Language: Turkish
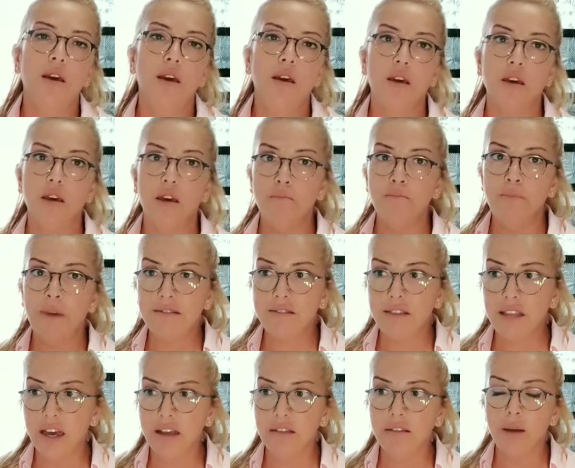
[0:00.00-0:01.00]
e,
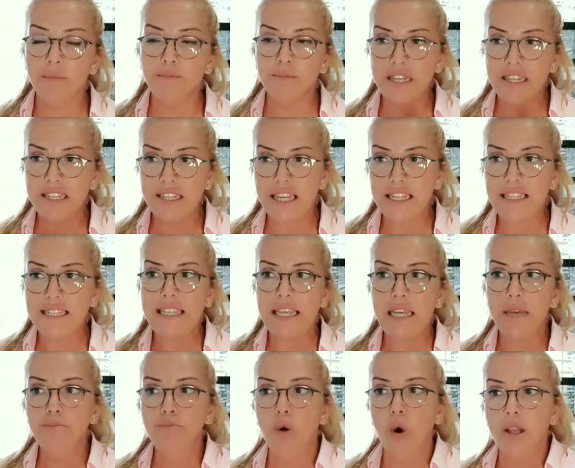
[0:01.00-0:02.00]
maddi anlamdaki
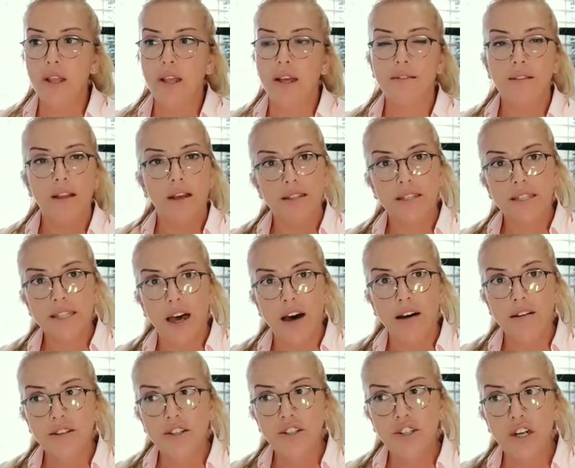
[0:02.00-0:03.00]
desteği bu alandan
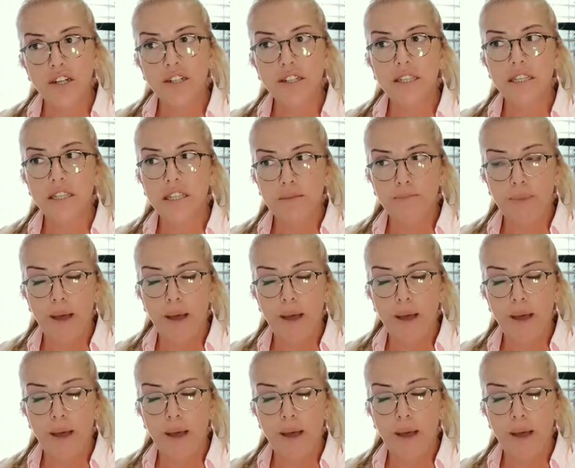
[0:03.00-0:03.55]
sağlayacaksınız.